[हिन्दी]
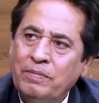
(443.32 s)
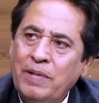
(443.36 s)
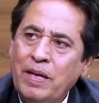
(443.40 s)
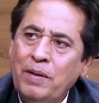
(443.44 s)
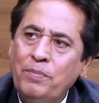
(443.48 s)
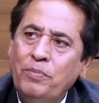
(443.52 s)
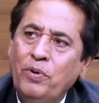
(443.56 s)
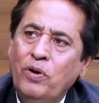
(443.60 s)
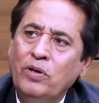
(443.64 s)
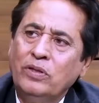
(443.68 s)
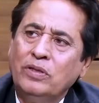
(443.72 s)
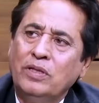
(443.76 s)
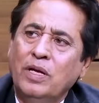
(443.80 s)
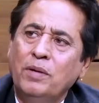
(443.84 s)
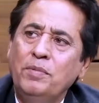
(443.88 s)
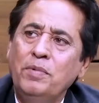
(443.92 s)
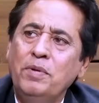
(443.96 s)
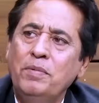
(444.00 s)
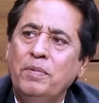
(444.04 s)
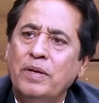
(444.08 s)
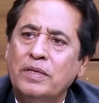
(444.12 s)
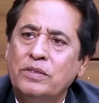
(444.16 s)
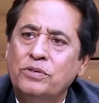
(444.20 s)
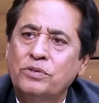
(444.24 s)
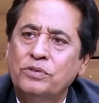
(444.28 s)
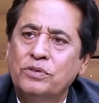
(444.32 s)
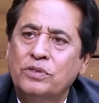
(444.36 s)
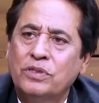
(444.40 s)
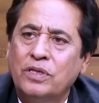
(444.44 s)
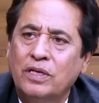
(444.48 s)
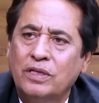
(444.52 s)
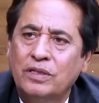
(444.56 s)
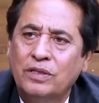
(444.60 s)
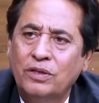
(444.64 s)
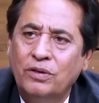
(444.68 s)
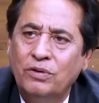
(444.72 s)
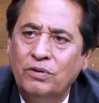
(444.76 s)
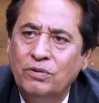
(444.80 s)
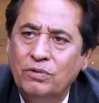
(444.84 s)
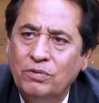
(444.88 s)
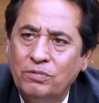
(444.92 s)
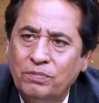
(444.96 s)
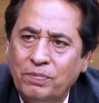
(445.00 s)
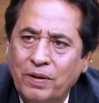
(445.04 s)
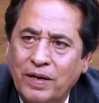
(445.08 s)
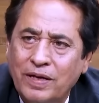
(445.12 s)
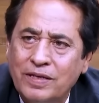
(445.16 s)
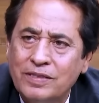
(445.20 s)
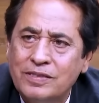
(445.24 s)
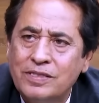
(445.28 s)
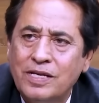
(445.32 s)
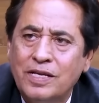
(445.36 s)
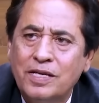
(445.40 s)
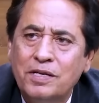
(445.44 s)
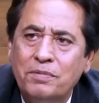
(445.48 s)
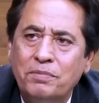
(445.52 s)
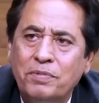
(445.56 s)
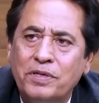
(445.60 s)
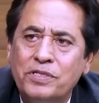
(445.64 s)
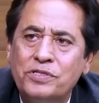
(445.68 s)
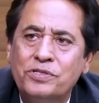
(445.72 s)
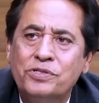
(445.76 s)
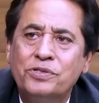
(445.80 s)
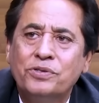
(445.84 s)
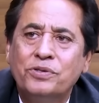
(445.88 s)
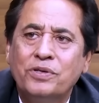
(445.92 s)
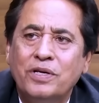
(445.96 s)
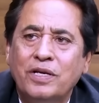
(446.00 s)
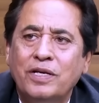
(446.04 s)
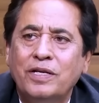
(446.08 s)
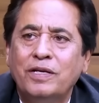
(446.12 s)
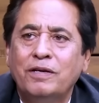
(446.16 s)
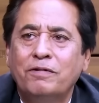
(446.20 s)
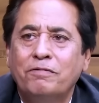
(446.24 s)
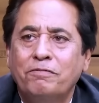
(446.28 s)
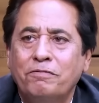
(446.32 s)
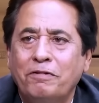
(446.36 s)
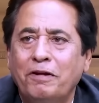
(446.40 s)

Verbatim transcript: मैं बहुत कमी महसूस करता हूँ पाकिस्तानी बच्चों के लिए